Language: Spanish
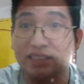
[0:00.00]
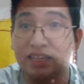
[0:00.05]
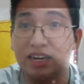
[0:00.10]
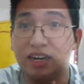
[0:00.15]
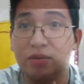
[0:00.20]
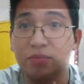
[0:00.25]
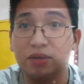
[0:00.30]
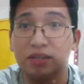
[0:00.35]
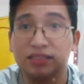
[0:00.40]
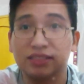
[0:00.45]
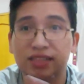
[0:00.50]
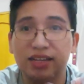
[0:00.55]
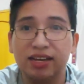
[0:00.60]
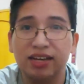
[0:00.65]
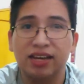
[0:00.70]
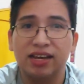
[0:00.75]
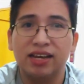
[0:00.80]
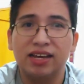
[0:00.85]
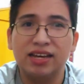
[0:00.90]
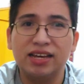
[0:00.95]
las alarmas.
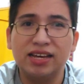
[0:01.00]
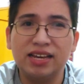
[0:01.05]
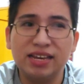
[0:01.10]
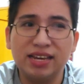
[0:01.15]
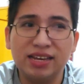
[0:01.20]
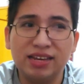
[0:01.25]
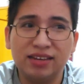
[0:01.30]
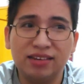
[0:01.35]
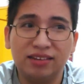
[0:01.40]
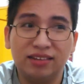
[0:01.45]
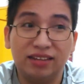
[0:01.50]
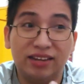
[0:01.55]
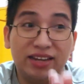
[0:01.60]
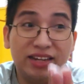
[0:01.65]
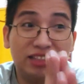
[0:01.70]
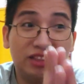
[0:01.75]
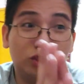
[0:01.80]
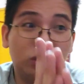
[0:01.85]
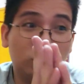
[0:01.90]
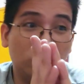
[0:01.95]
Y
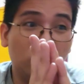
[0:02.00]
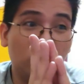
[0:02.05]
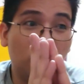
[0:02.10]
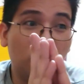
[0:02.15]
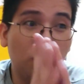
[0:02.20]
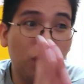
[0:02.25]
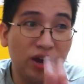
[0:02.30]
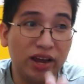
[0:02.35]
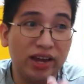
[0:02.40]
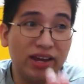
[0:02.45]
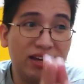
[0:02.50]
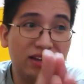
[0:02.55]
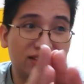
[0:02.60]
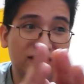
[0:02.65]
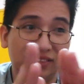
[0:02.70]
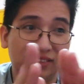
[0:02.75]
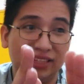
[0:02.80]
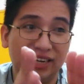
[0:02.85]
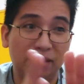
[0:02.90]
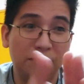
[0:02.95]
esto
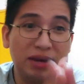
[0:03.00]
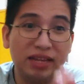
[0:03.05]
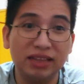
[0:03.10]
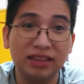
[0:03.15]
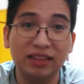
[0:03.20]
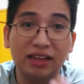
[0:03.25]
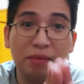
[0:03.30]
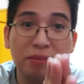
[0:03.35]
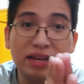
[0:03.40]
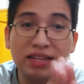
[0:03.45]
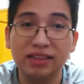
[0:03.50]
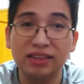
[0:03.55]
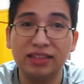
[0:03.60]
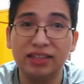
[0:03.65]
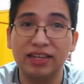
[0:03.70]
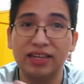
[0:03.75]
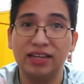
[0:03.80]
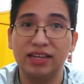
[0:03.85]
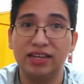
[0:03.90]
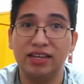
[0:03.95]
fue
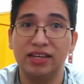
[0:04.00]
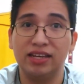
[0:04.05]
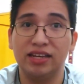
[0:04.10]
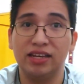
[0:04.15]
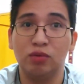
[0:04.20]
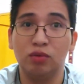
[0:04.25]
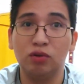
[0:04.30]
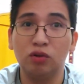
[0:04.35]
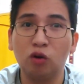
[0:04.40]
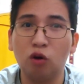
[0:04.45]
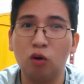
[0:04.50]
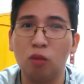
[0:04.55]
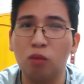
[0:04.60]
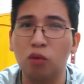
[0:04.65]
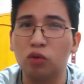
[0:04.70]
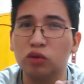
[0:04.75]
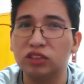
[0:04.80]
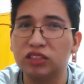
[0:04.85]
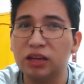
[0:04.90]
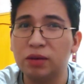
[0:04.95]
tremendamente eh, bueno
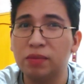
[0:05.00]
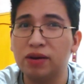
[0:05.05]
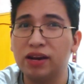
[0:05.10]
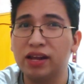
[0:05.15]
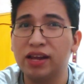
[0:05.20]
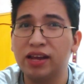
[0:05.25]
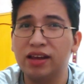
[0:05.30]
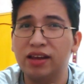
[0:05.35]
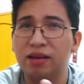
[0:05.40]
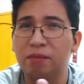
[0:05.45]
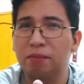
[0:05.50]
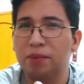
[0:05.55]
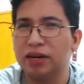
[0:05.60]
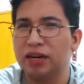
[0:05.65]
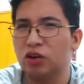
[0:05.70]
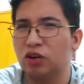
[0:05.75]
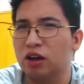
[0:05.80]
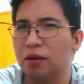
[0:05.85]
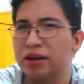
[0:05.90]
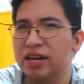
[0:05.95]
combustible
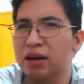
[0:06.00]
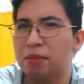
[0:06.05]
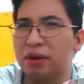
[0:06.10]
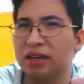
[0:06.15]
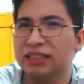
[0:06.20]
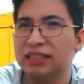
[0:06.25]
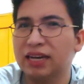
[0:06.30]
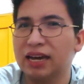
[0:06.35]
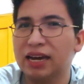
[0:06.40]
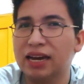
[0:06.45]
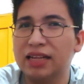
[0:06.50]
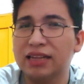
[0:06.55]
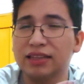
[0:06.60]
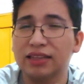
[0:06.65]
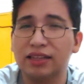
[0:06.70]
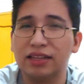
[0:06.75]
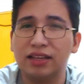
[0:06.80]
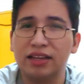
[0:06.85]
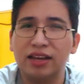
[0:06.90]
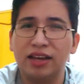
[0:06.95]
para lo que venía más
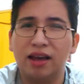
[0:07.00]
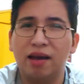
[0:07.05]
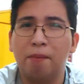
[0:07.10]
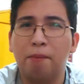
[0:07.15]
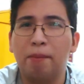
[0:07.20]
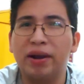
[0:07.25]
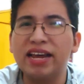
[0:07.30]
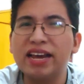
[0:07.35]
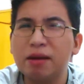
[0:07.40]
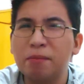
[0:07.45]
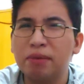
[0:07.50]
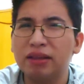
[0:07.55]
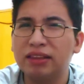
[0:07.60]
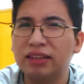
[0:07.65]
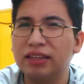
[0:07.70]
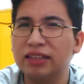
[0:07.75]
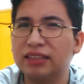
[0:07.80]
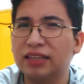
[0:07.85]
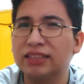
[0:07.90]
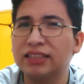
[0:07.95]
adelante. Brian
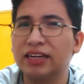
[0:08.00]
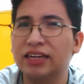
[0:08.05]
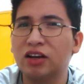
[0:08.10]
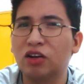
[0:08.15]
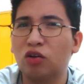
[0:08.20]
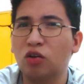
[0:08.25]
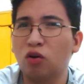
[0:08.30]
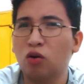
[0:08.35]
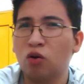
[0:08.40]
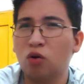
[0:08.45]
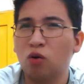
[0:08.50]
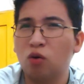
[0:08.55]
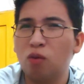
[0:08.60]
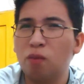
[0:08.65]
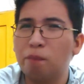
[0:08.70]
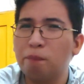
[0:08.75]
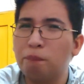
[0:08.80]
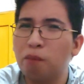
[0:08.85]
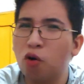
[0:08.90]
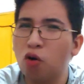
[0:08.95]
Betel se acercó
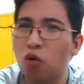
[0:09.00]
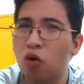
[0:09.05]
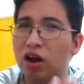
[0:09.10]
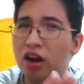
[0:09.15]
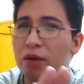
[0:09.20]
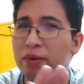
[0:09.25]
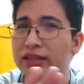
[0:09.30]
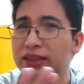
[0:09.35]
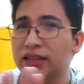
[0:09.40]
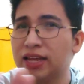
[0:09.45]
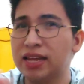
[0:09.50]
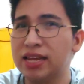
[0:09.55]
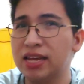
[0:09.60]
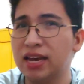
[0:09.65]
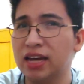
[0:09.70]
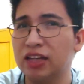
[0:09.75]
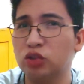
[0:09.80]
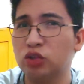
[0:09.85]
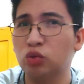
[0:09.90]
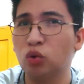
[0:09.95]
un poco a la
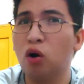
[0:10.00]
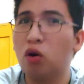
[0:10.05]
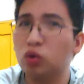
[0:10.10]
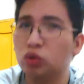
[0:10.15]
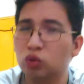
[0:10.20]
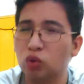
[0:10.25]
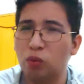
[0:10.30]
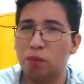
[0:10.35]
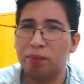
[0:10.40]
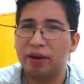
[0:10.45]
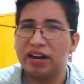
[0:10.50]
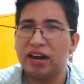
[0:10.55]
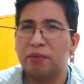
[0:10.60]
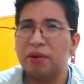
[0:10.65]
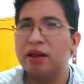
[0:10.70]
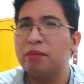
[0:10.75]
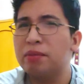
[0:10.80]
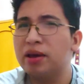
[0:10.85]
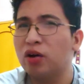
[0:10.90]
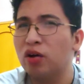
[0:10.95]
ventanilla de su auto para
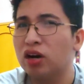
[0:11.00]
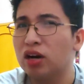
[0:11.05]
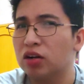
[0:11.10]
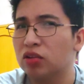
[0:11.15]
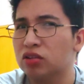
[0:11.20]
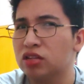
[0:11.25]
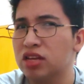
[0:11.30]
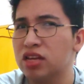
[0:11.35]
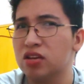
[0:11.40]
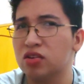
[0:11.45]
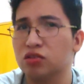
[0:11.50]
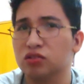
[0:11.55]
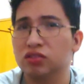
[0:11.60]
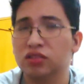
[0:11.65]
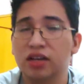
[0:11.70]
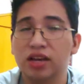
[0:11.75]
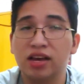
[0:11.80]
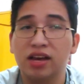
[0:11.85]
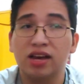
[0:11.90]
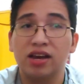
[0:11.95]
ver mejor a los
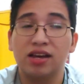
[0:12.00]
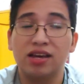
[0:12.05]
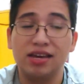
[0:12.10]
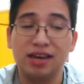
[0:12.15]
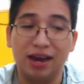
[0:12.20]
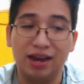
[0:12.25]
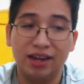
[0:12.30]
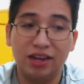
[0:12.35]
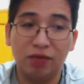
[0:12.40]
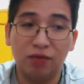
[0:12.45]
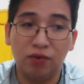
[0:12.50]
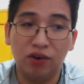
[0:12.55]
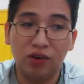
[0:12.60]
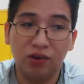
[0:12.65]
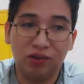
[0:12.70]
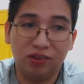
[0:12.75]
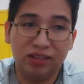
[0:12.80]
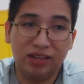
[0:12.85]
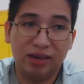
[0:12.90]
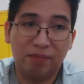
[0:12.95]
niños. Y aquí fue
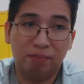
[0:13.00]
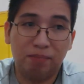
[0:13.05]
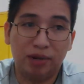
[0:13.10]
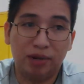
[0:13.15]
donde